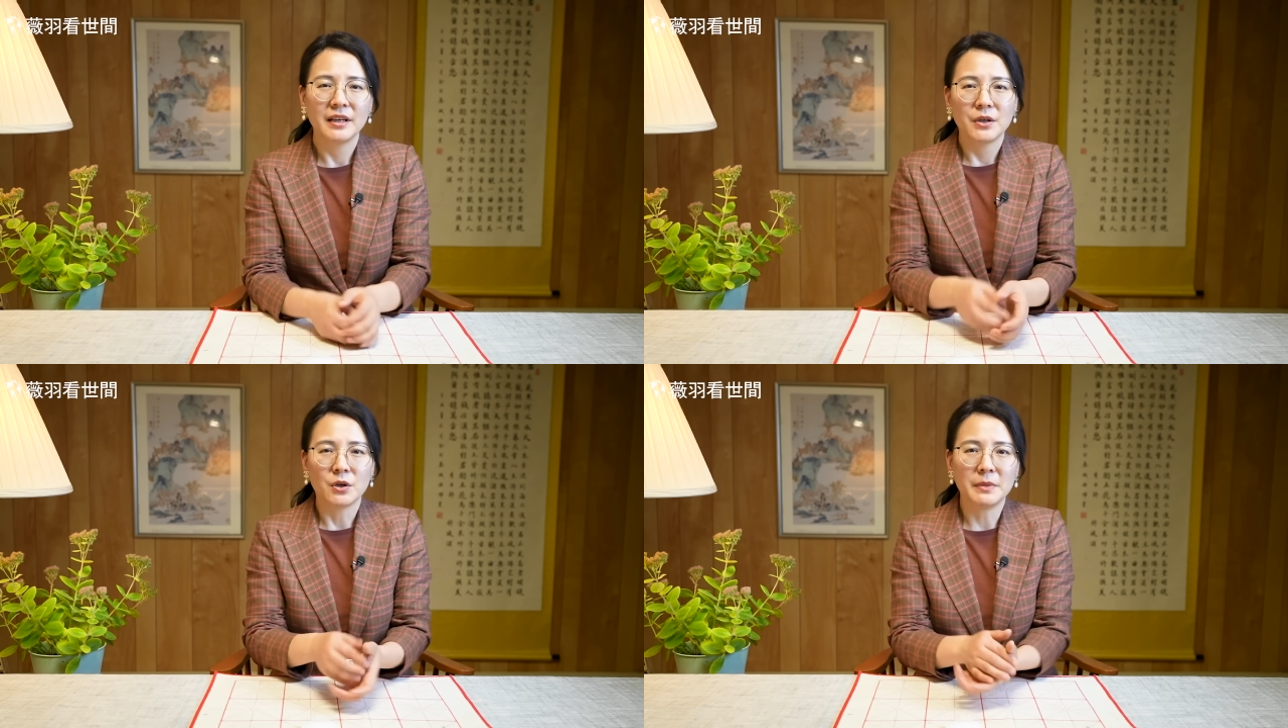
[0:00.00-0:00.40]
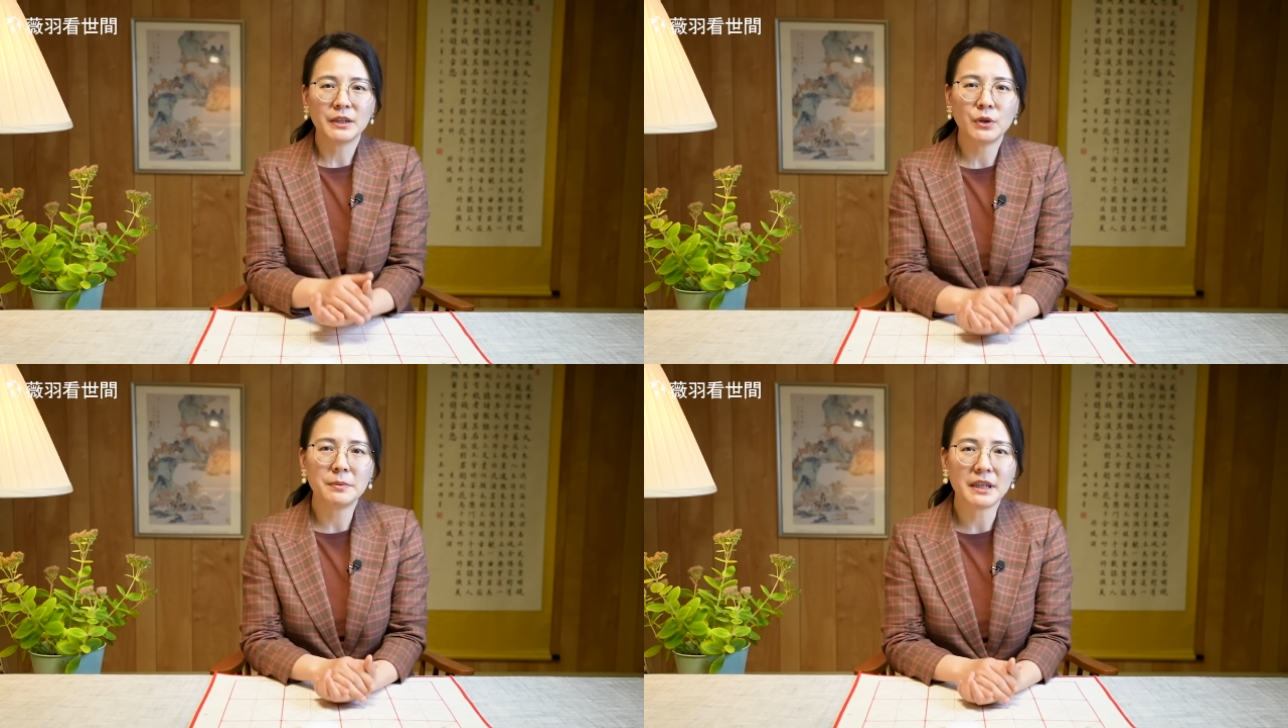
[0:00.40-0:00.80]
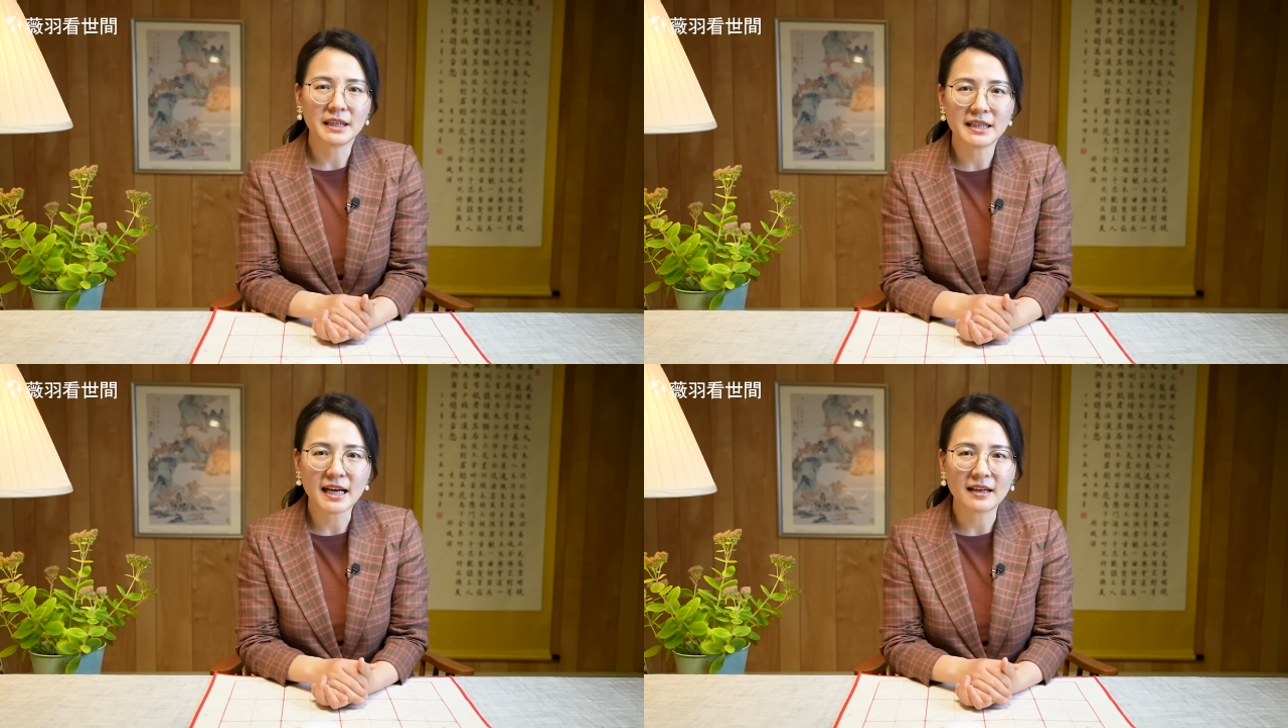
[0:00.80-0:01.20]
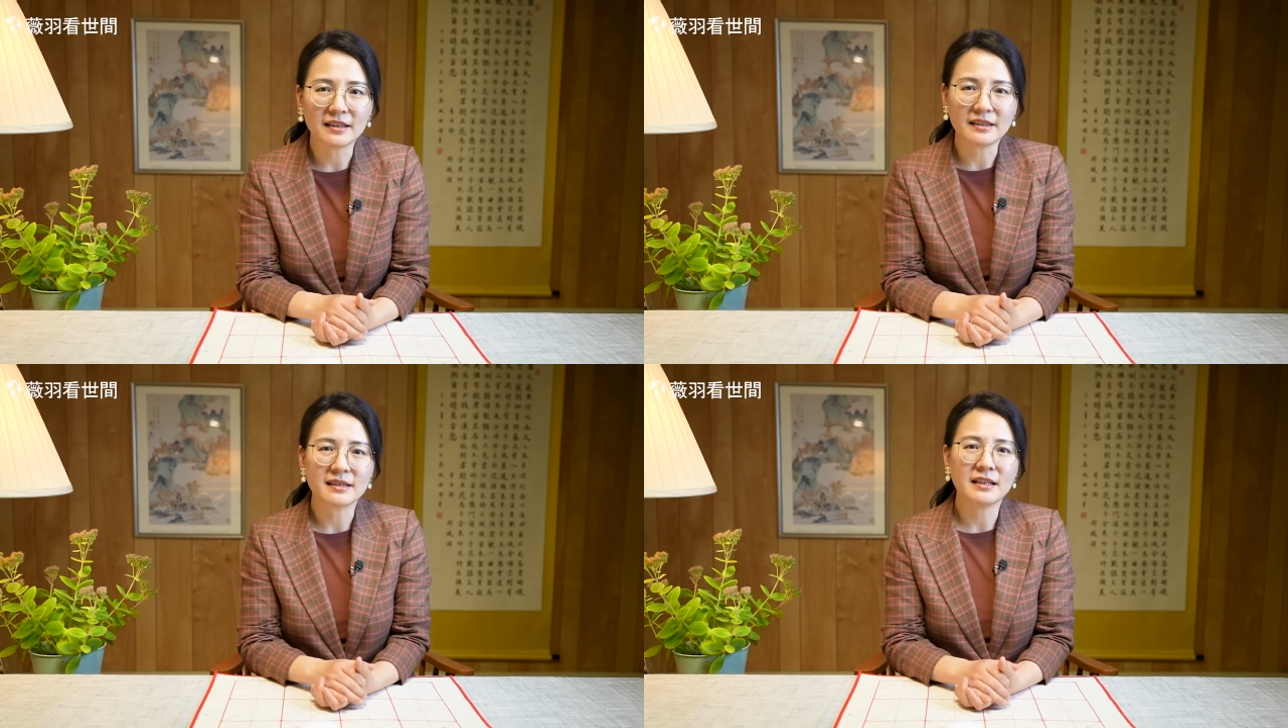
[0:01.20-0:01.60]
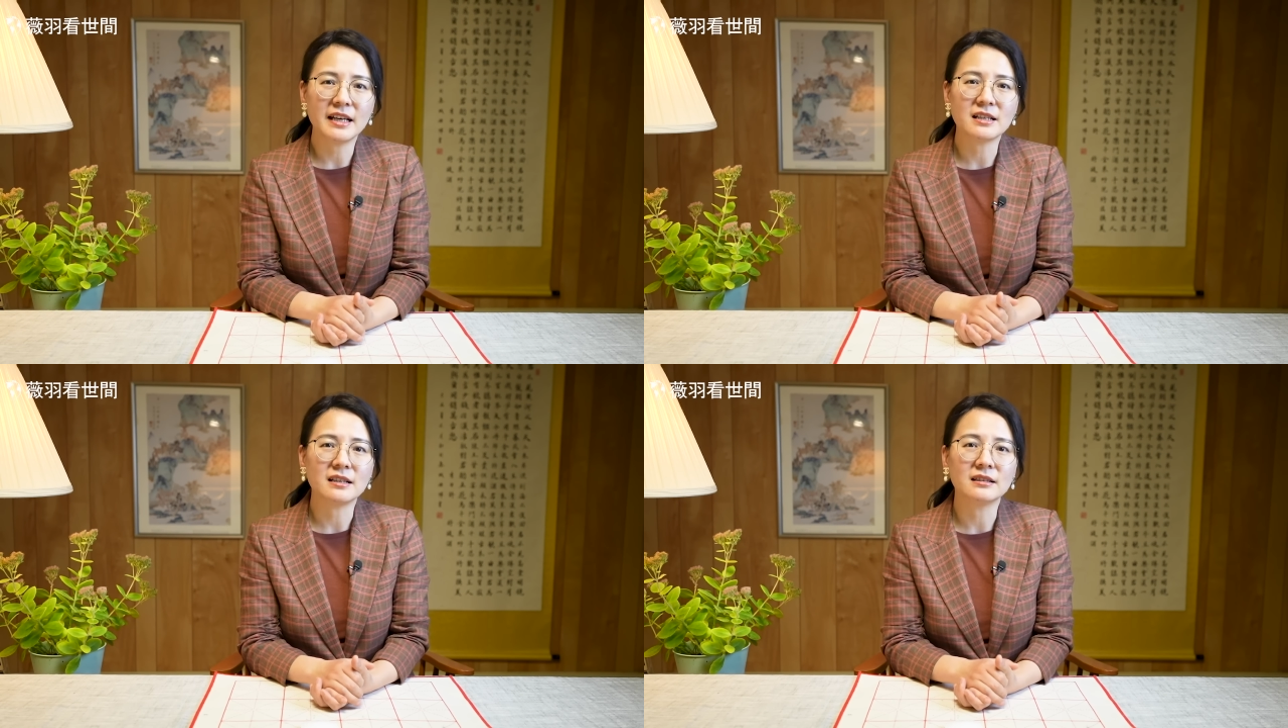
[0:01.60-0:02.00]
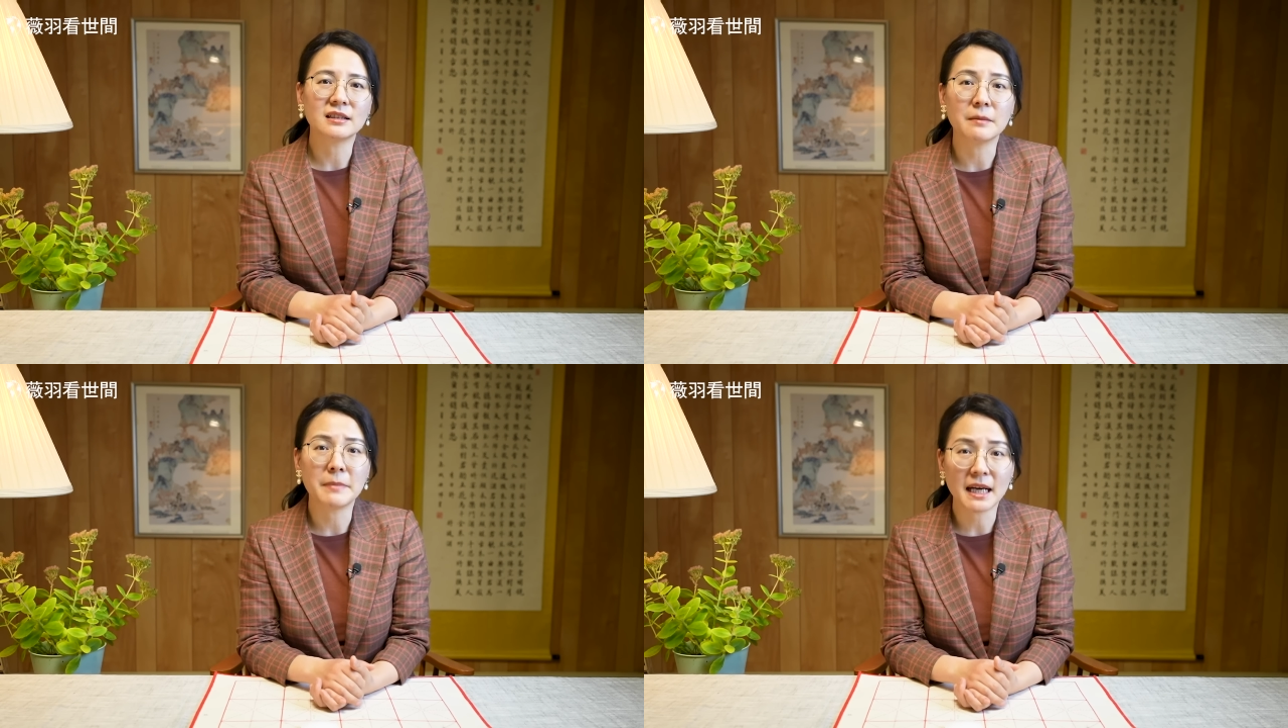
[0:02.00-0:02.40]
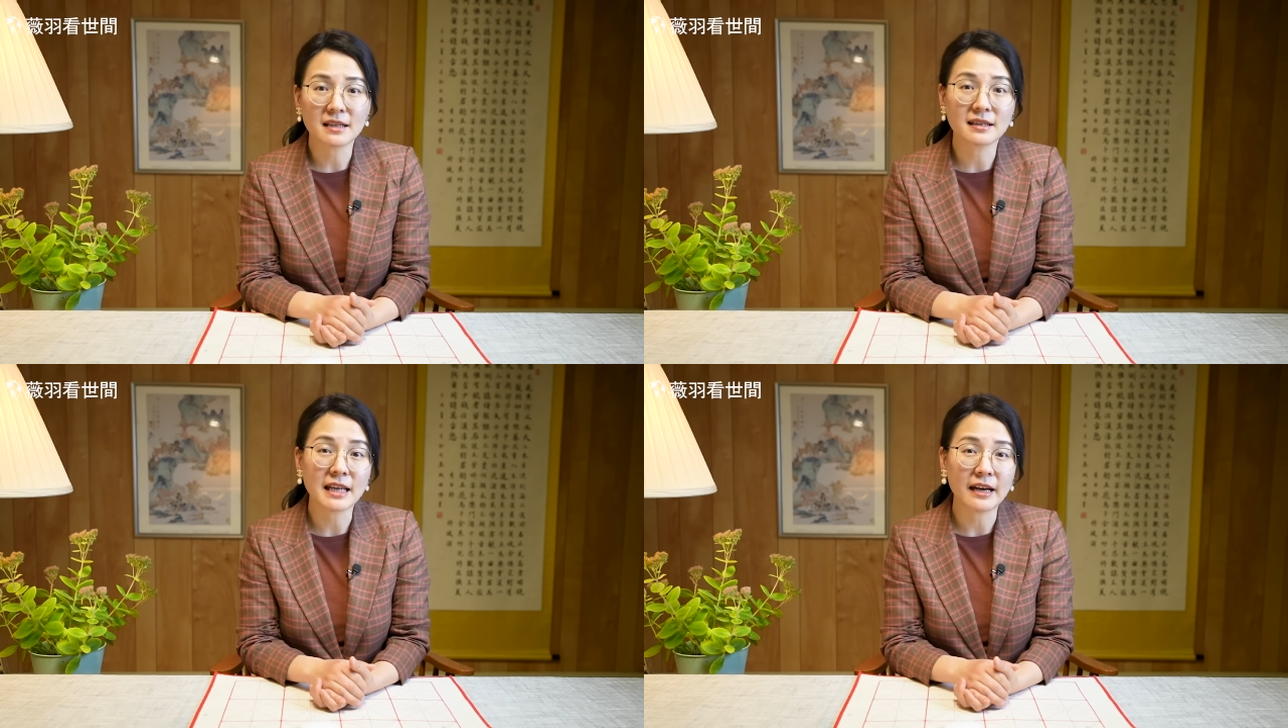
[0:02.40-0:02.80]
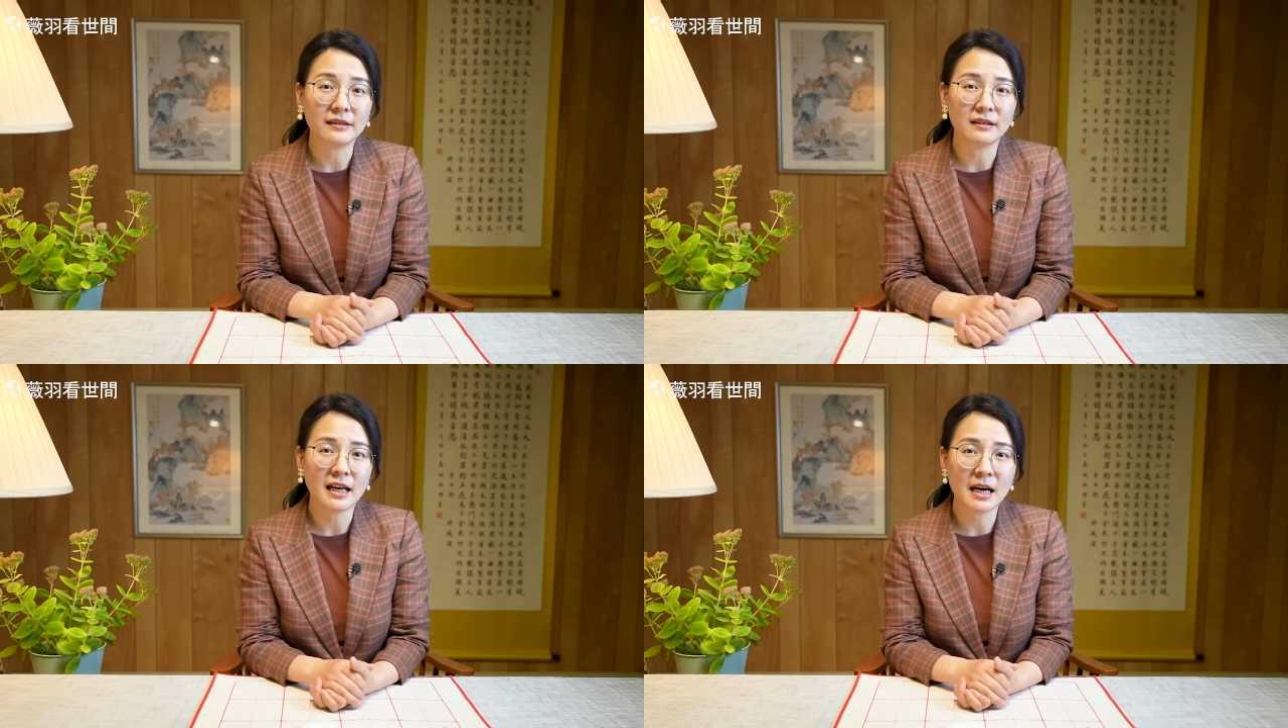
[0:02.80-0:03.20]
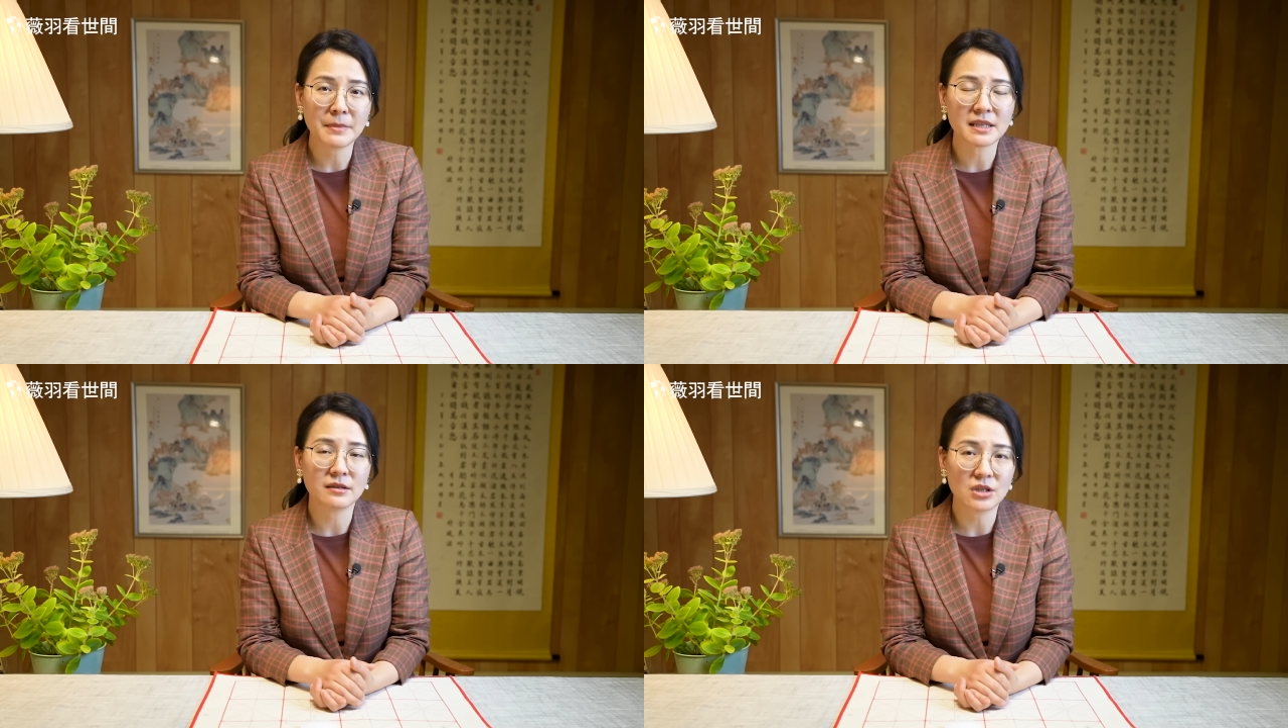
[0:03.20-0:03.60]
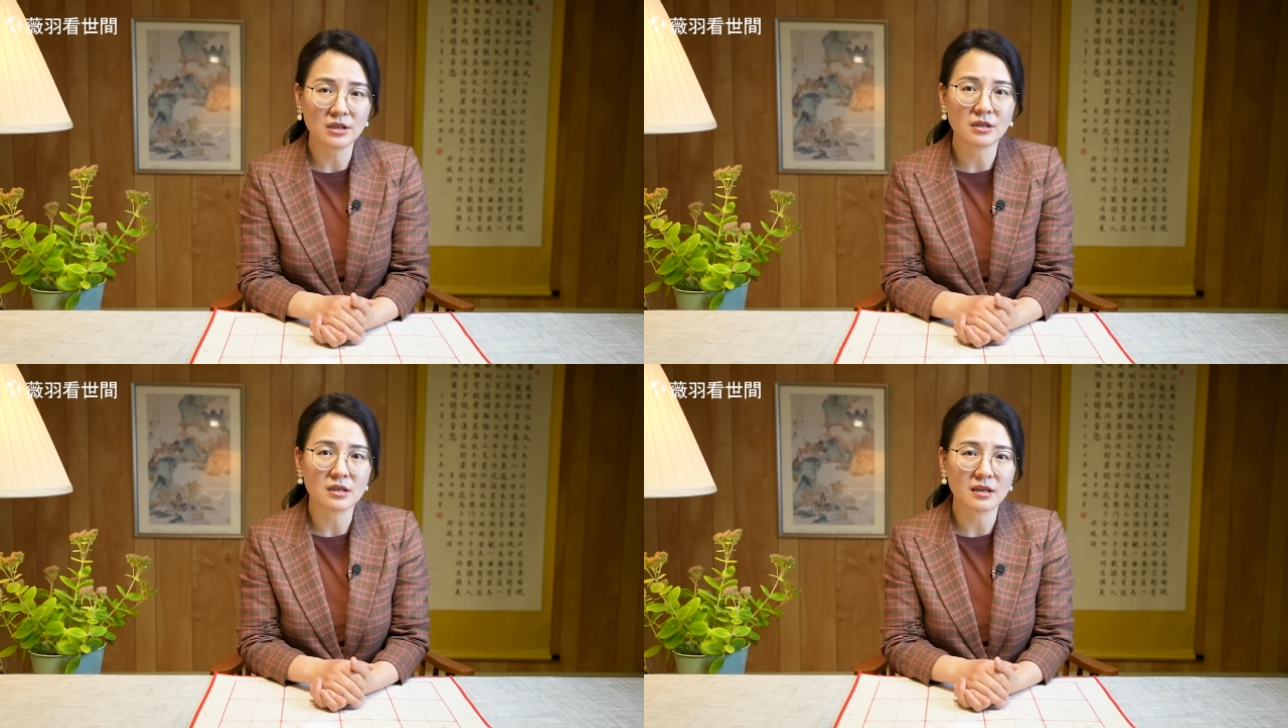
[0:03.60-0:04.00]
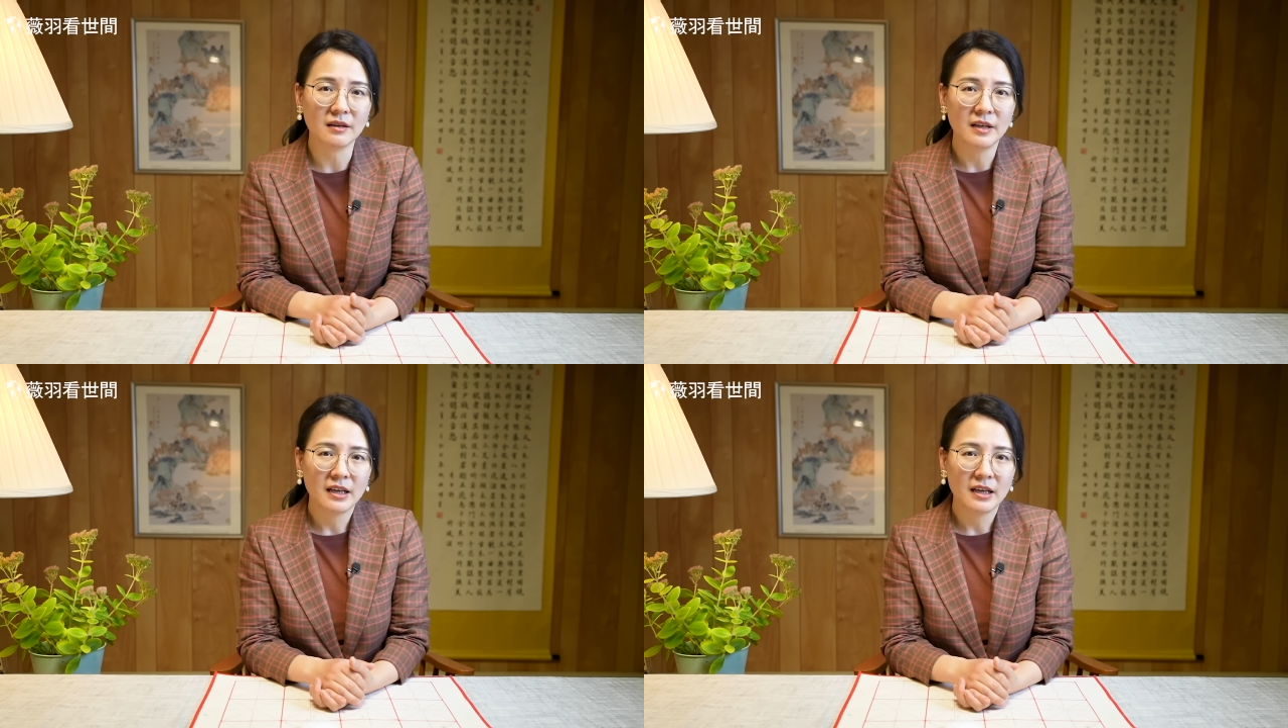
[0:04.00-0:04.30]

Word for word: 我们来对比一下以色列人和巴勒斯坦哈马斯支持者，